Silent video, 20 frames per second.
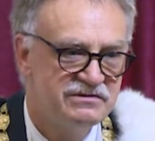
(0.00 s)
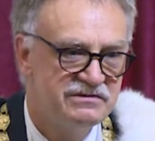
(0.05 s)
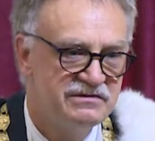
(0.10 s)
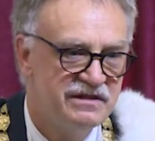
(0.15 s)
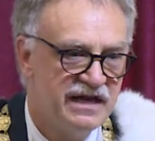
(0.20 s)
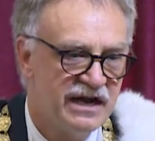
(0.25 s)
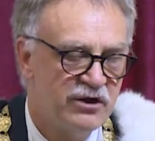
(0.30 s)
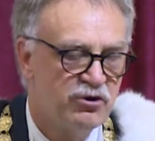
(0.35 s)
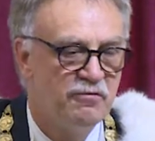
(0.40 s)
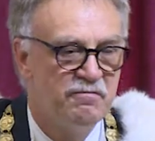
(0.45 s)

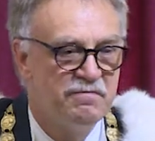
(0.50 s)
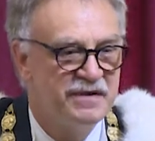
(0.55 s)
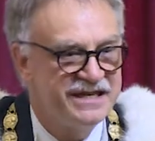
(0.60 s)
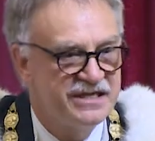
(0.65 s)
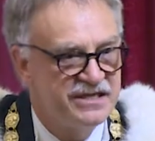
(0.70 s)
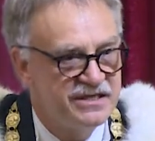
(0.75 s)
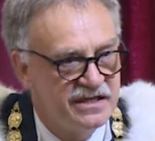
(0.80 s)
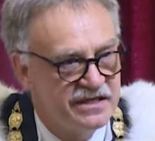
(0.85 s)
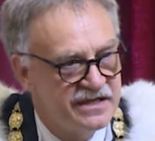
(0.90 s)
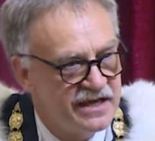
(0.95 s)
la
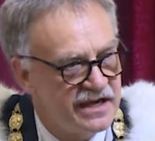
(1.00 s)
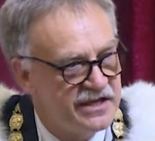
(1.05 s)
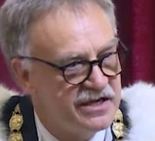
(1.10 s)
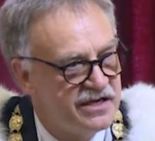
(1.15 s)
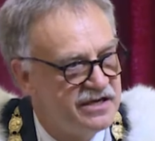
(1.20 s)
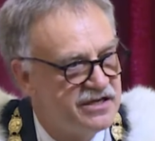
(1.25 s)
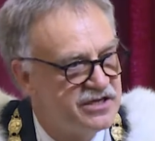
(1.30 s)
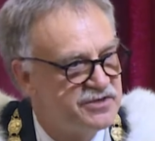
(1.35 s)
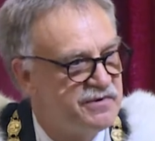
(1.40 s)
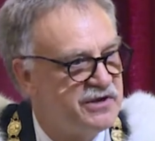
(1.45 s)
complessità
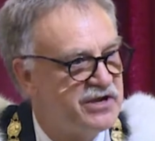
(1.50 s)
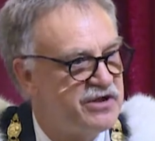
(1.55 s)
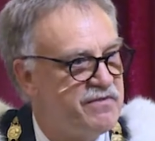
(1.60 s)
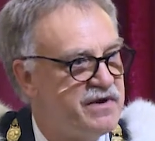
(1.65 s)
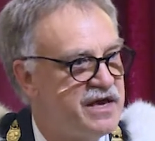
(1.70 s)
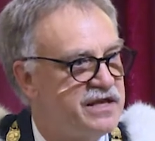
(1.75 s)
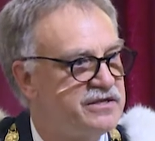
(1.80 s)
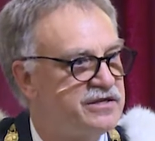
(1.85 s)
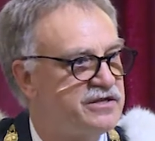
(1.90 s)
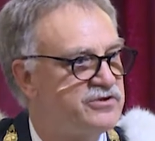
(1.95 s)
degli
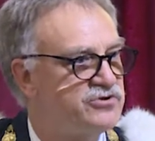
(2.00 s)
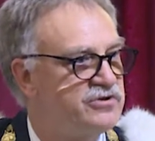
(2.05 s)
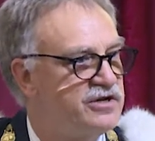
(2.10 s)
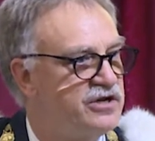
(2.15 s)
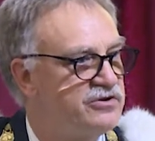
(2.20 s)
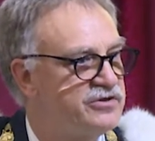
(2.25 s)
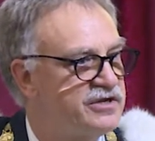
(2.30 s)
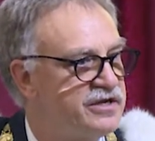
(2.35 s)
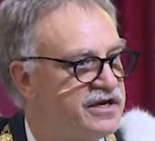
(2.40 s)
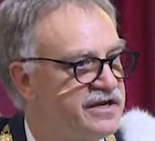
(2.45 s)
esperimenti sulle
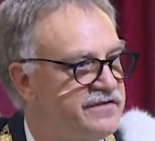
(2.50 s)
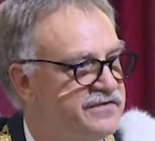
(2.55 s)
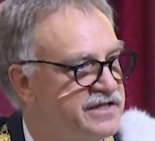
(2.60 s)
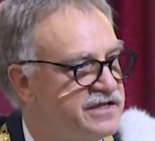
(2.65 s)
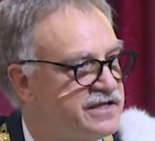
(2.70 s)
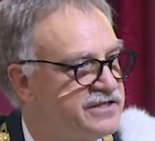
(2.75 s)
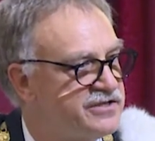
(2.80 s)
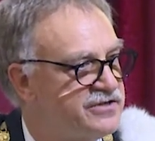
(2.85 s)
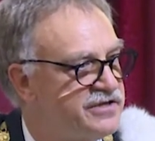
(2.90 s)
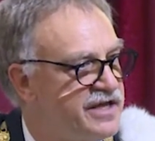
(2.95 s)
onde
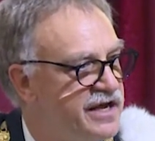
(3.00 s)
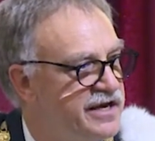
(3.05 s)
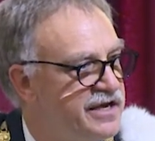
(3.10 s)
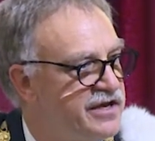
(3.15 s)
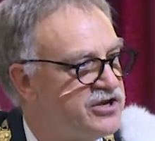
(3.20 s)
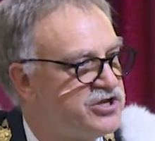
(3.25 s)
gravitazionali,